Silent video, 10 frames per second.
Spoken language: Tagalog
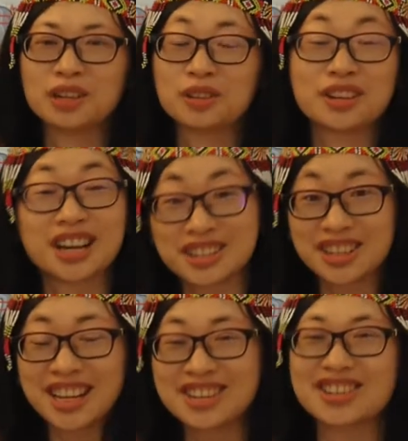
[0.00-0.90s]

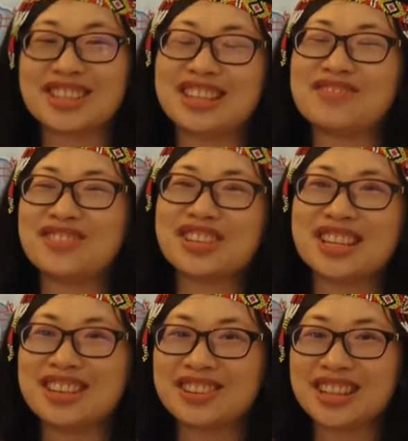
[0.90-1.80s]
congratulations din po
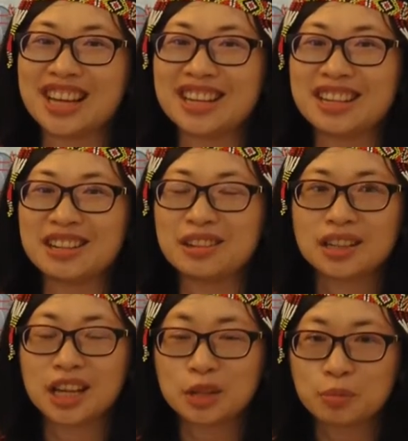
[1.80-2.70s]
sa iyo dahil,
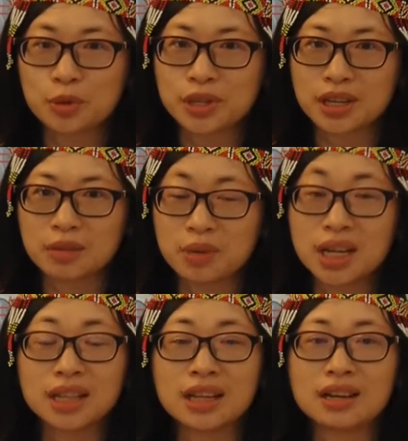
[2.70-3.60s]
dahil po sa
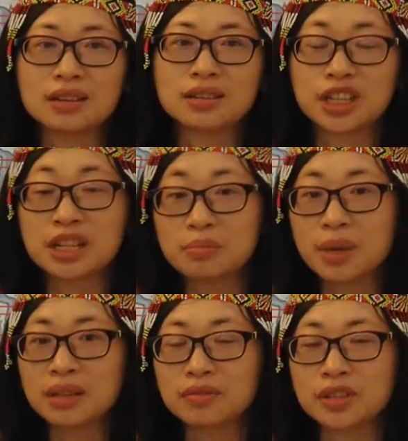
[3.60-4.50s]
magandang
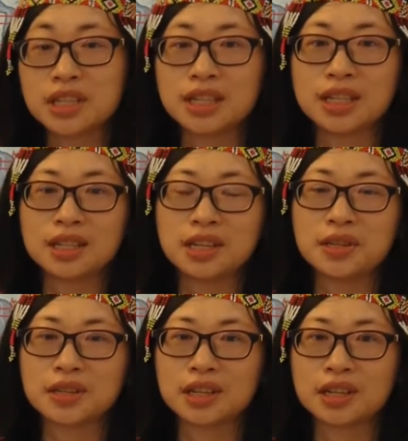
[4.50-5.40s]
treatment
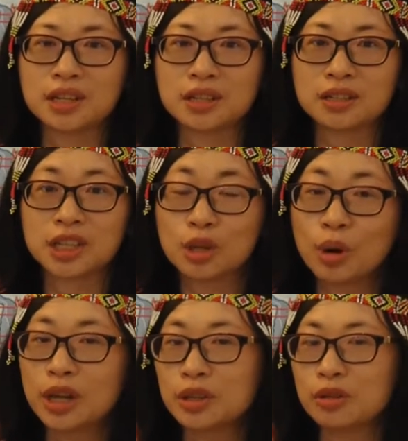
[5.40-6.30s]
facilities na
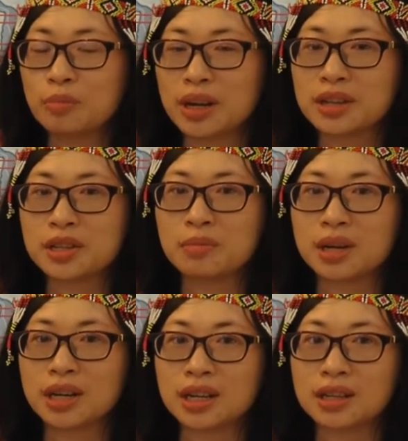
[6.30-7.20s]
ginawa niyo para sa
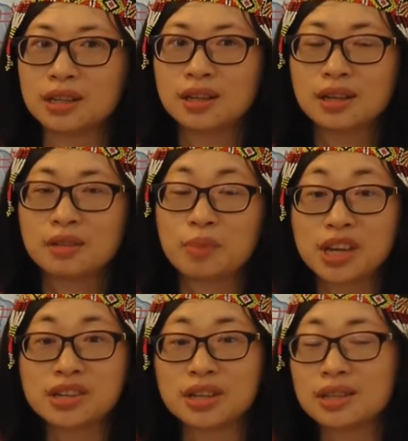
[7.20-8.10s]
mga
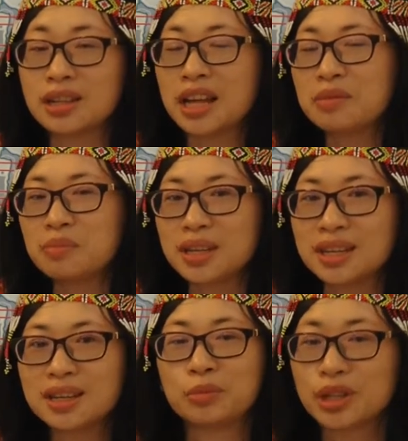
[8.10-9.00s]
patients like
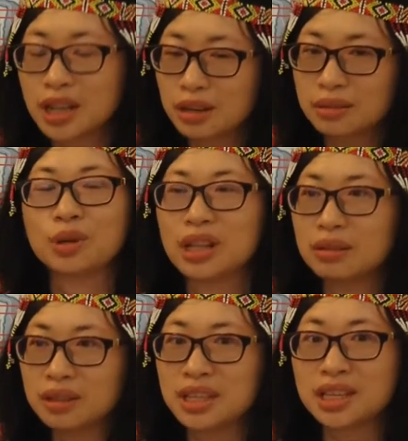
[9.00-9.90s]
me. Without
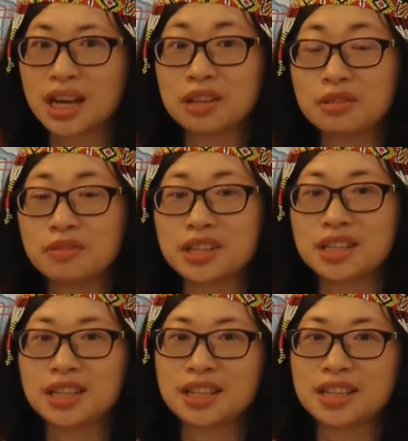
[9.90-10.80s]
without this kind of
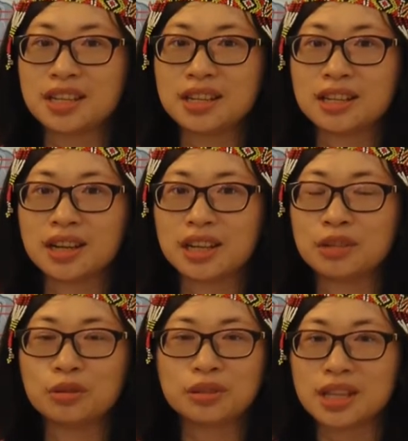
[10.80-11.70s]
facility, I
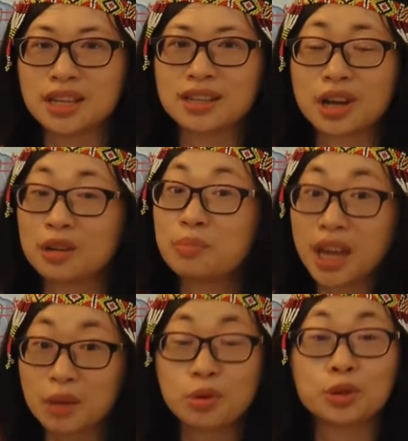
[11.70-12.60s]
don't think I'll
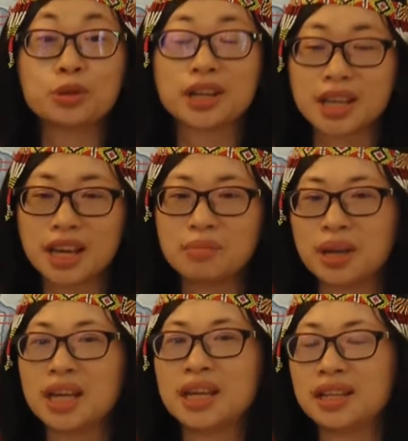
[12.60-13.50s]
be able to regain
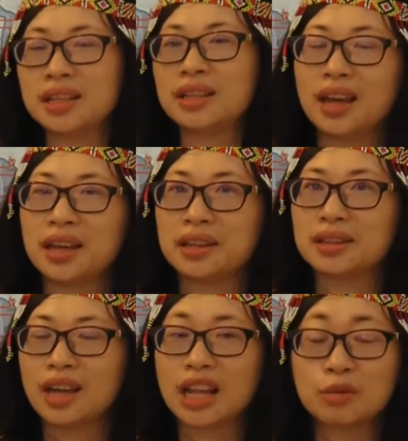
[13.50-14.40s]
my health.
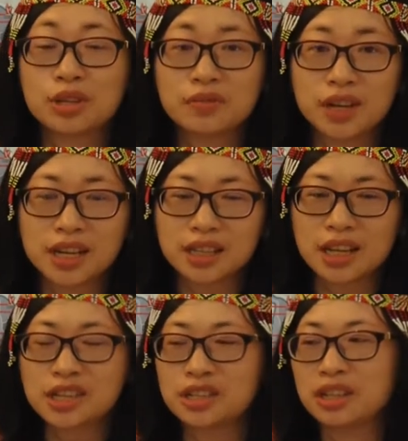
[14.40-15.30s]
And and I was very
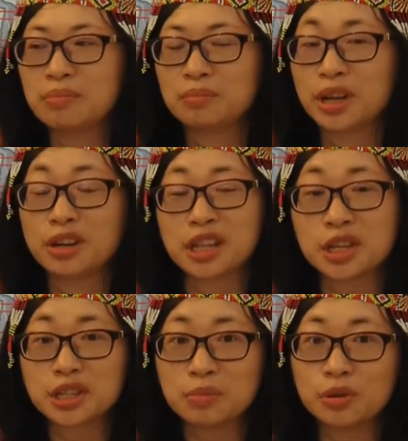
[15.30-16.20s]
touched din by your
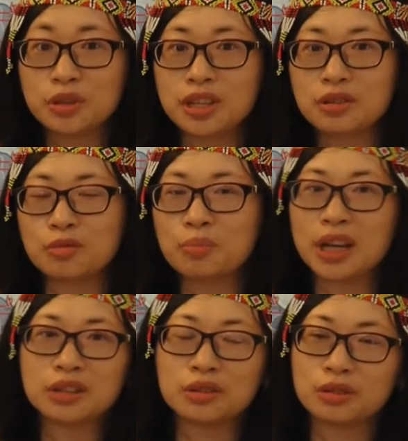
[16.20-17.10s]
testimony kung
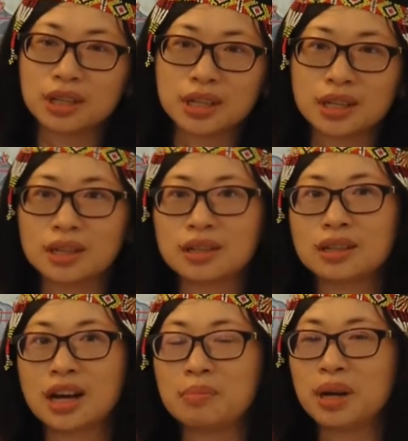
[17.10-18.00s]
paano nyo na
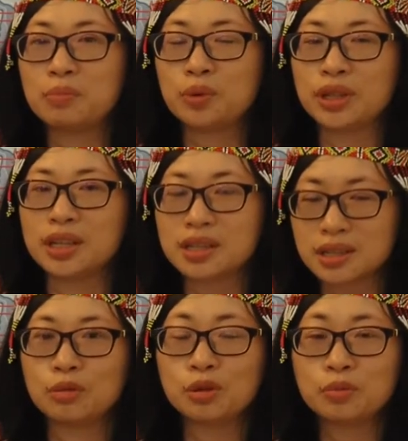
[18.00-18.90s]
come up with this
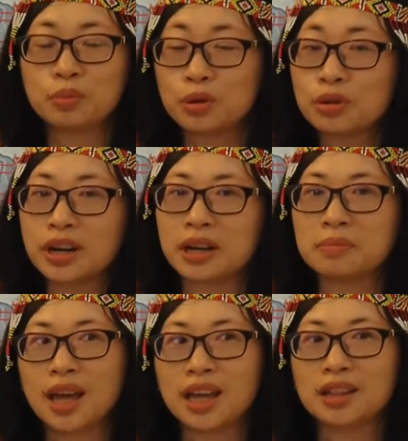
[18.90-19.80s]
whole
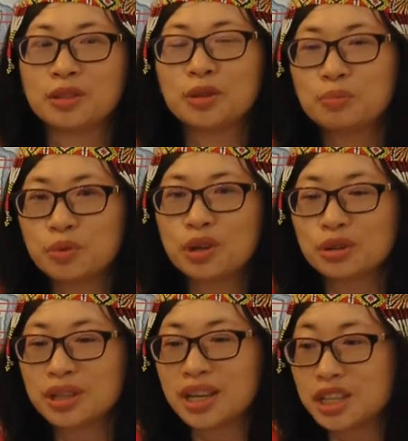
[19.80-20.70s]
program. And doon
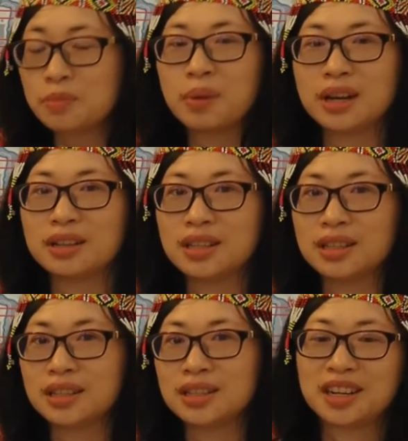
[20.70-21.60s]
po ako na-inspired
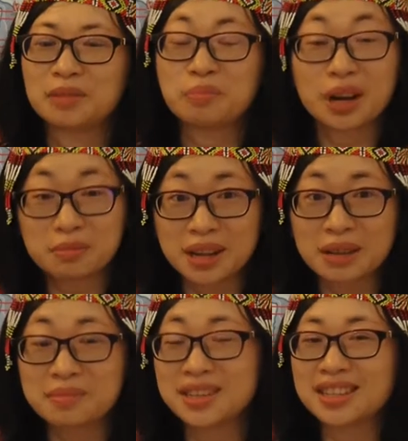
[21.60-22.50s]
din na um,
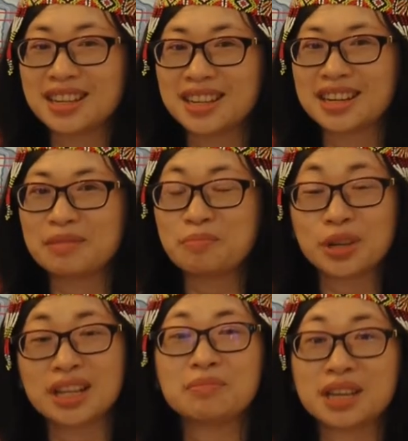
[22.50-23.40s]
problems talagang
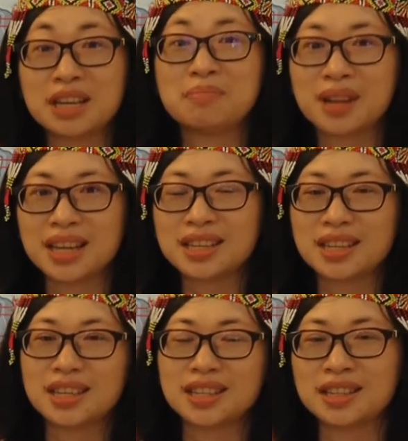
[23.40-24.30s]
pwedeng maging
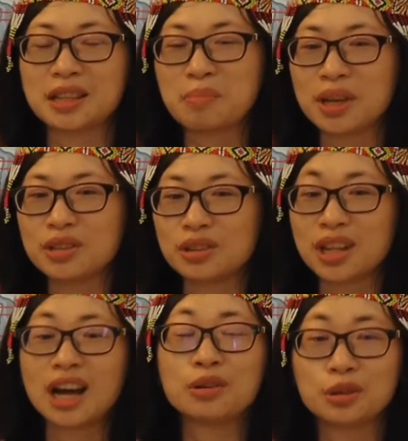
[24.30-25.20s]
blessings. It depends
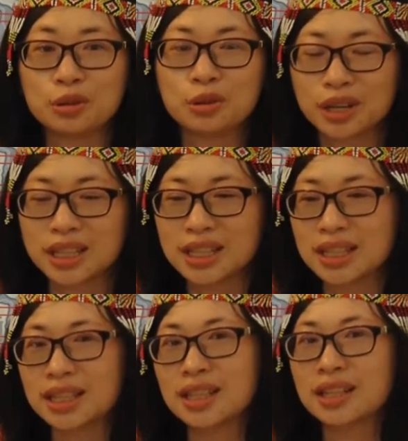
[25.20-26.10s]
on how you look at it.